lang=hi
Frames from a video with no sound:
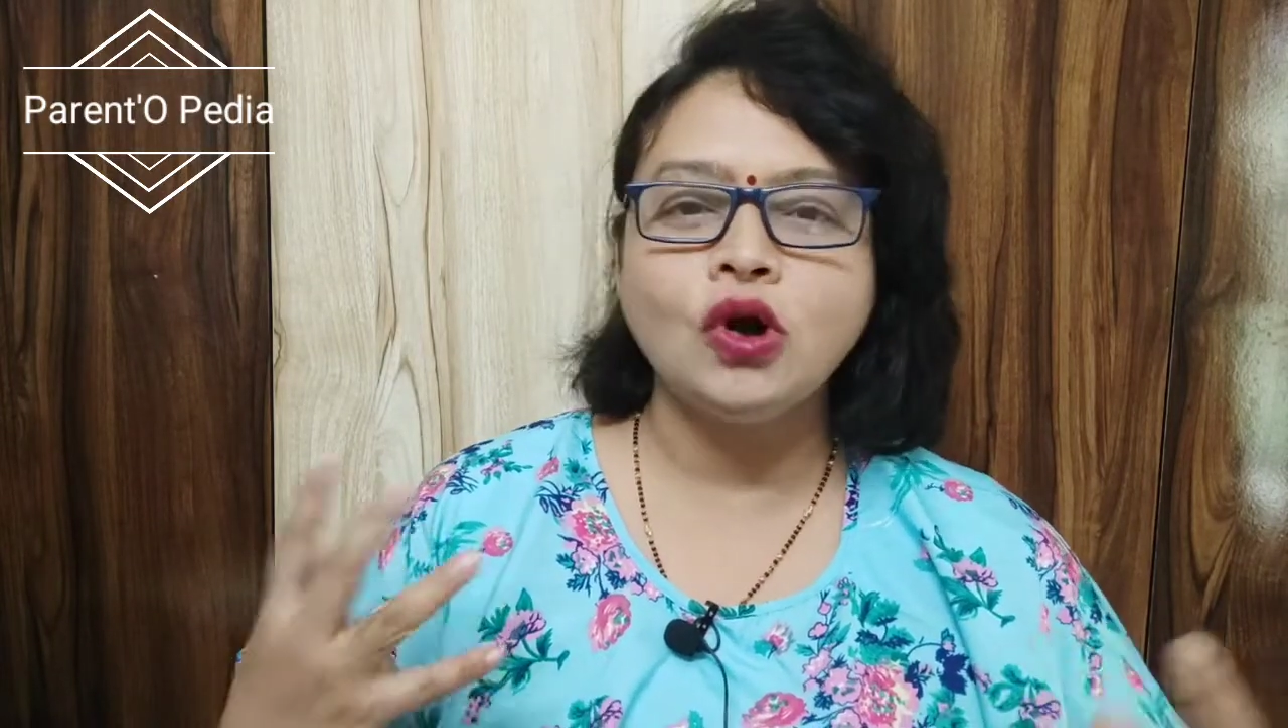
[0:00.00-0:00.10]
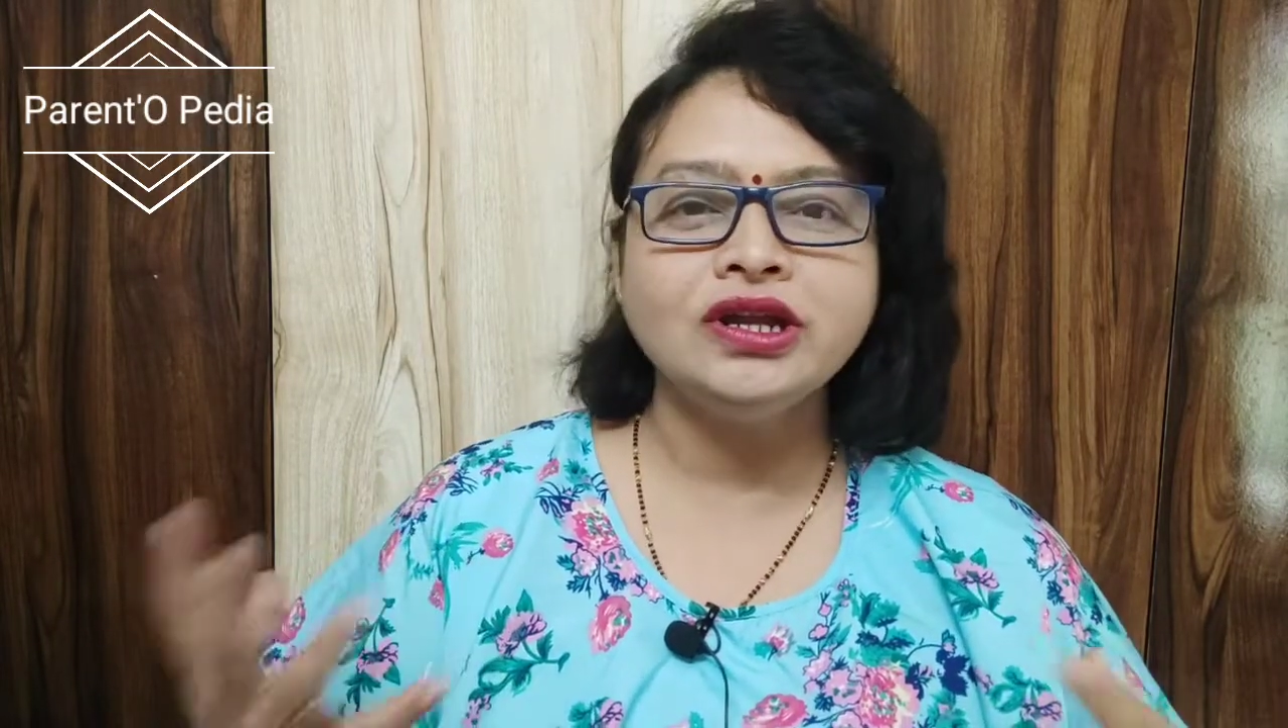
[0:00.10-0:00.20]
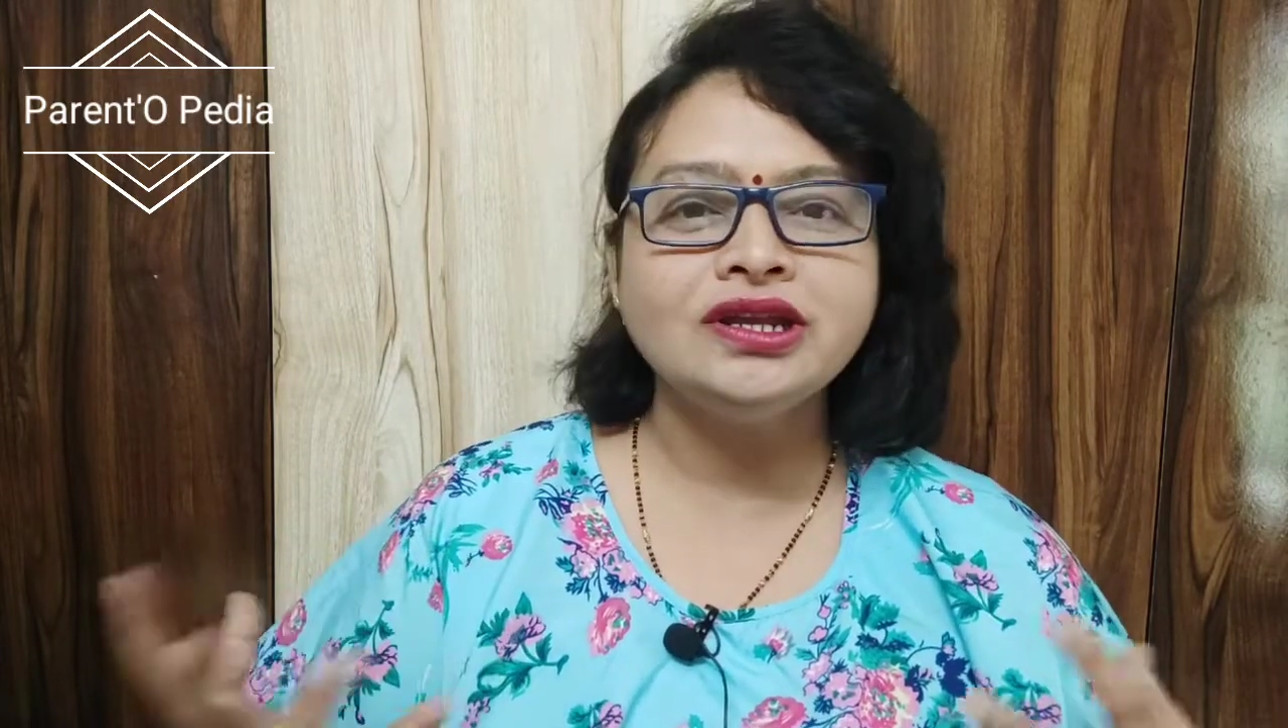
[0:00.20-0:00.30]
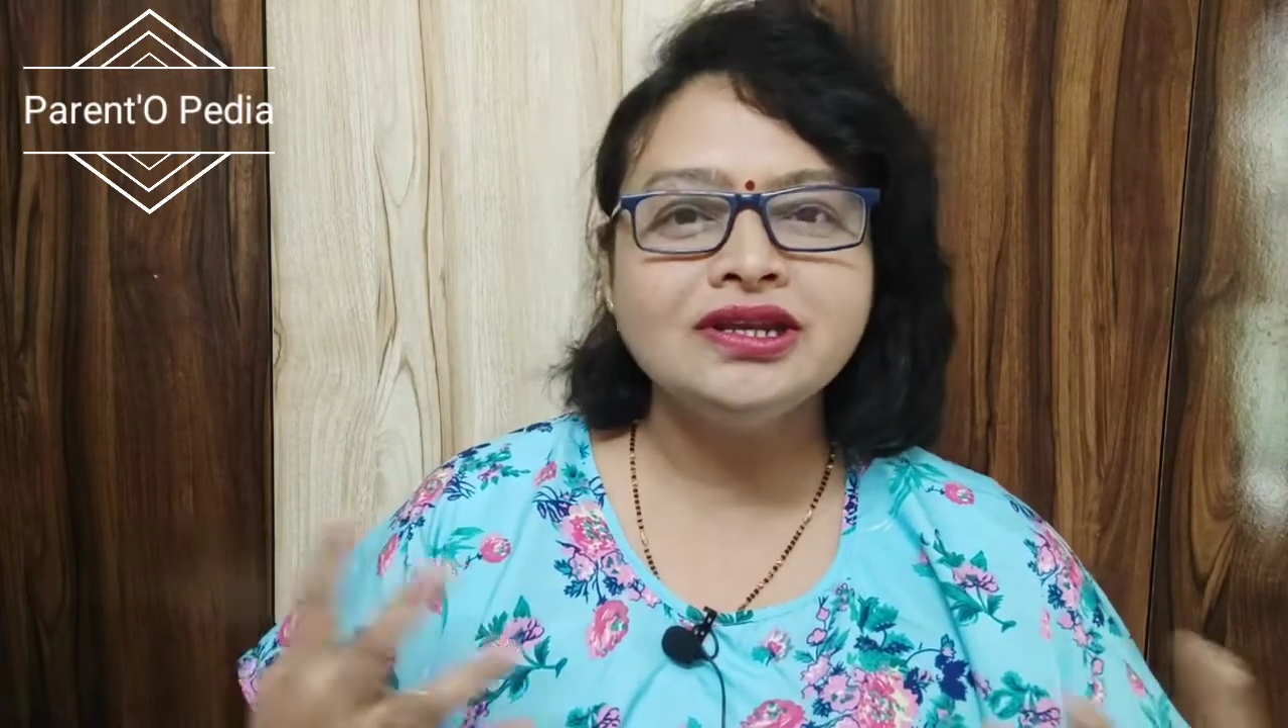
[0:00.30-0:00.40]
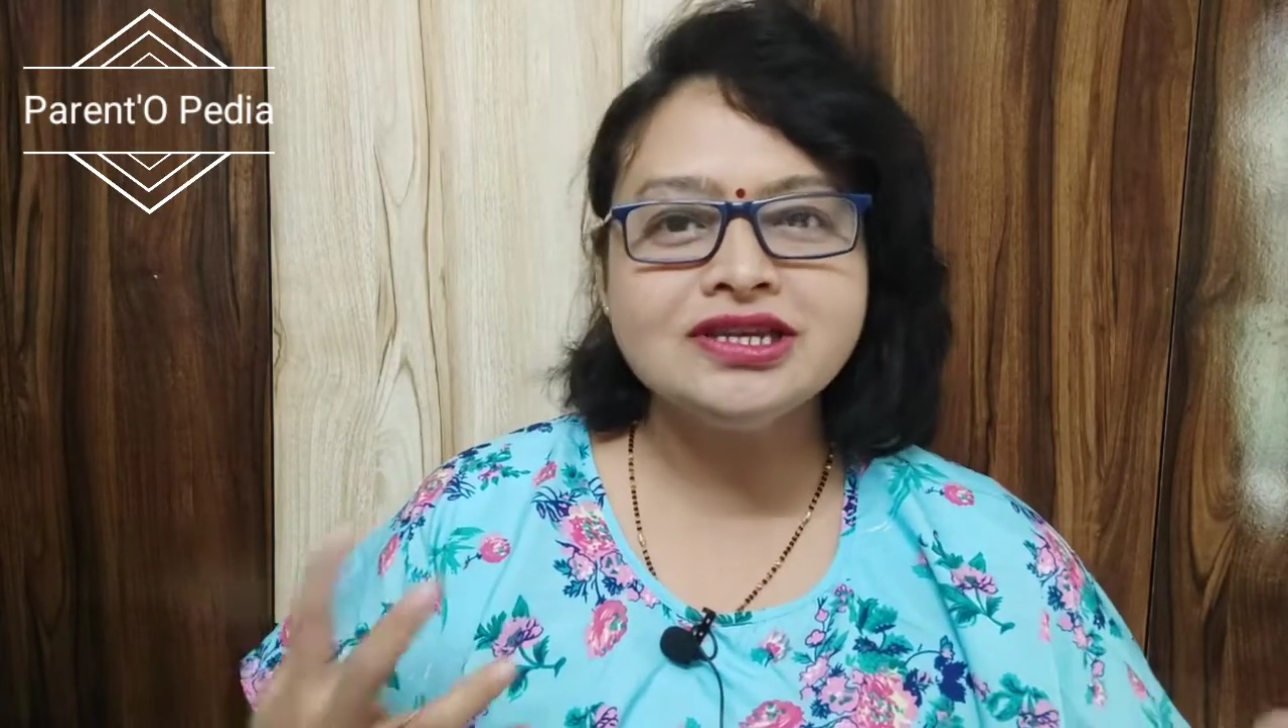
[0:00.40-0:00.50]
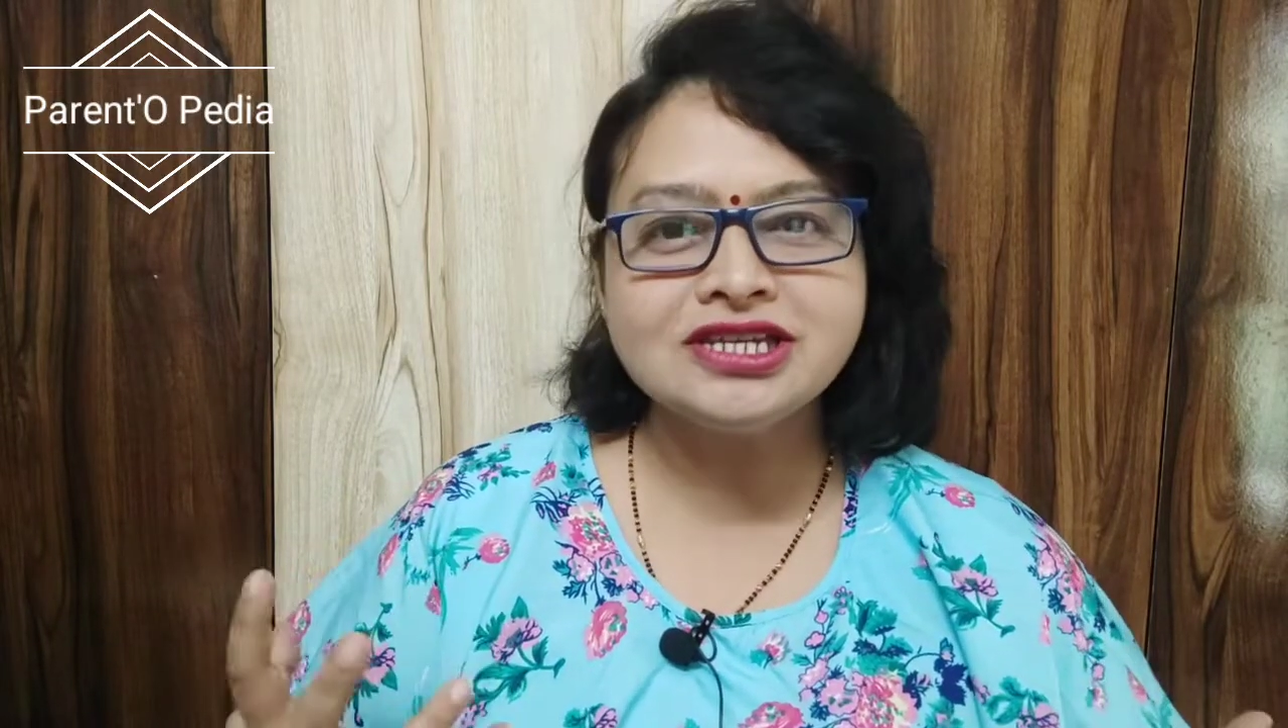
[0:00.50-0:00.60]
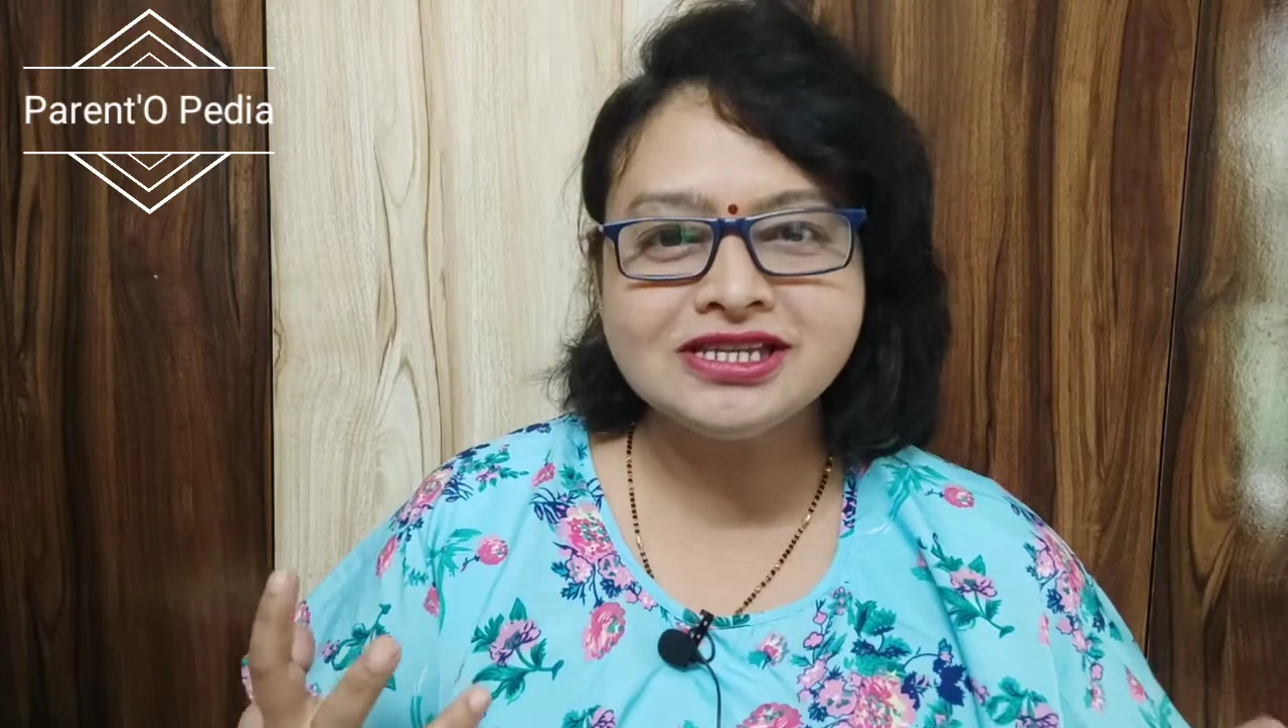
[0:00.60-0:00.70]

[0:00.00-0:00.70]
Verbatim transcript: ऑर्डिनरी